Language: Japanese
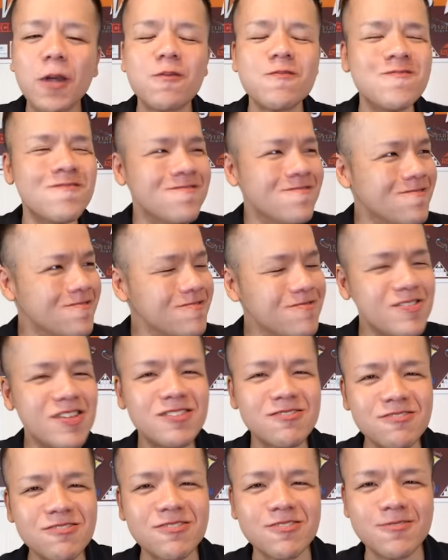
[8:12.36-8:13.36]
ブー
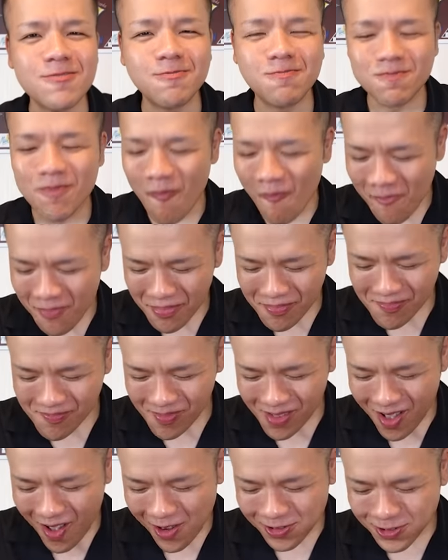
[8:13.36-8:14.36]
です
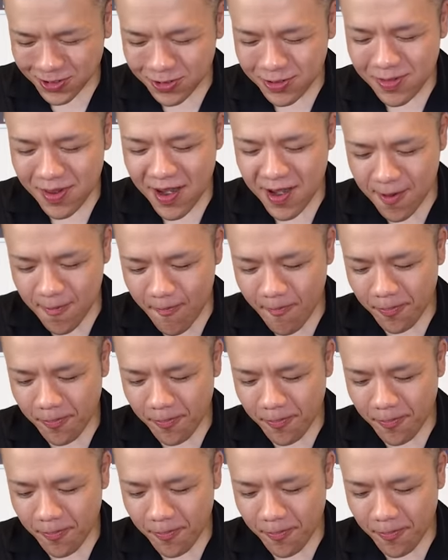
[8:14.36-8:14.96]
うまい